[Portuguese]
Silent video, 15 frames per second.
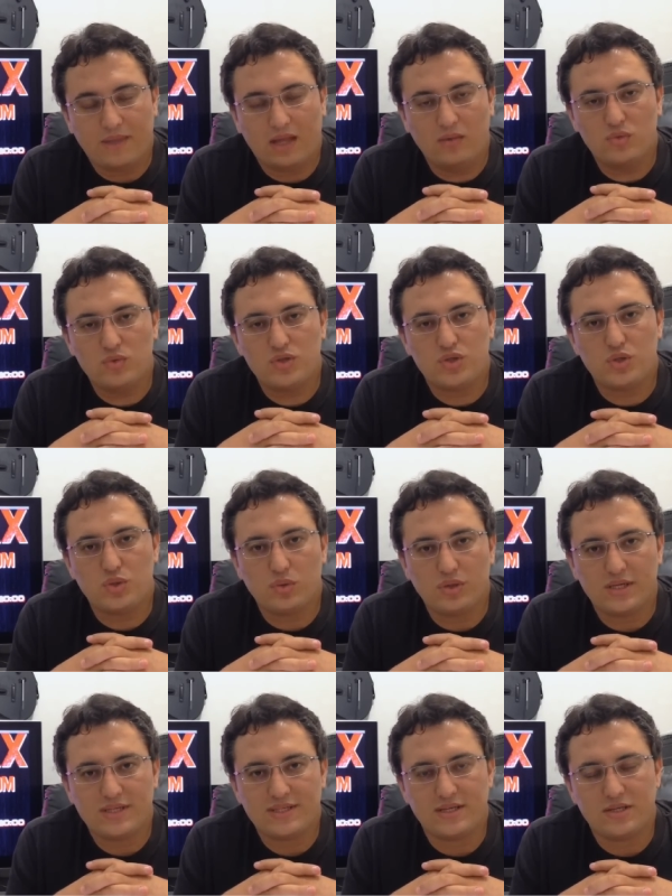anunciou
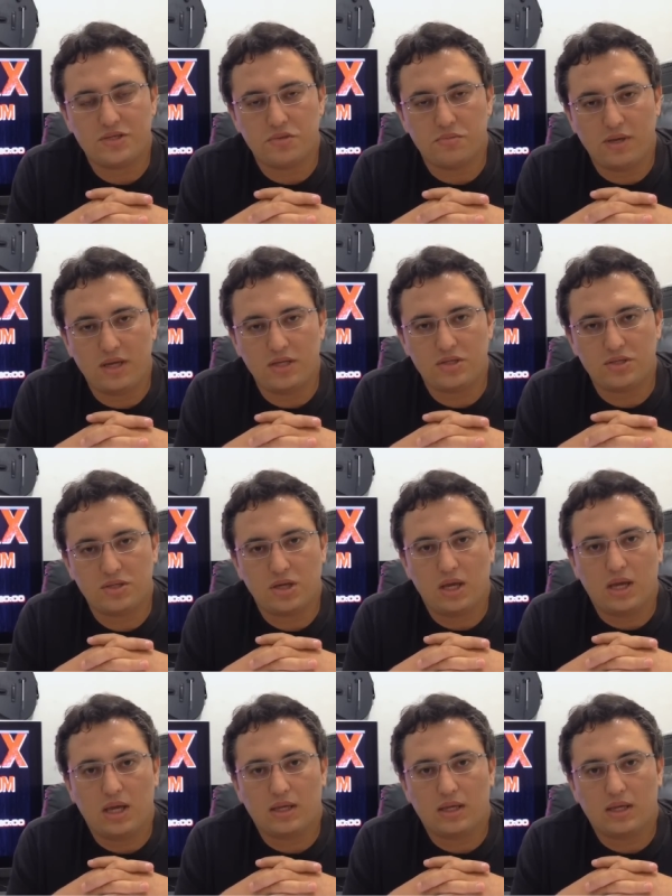recentemente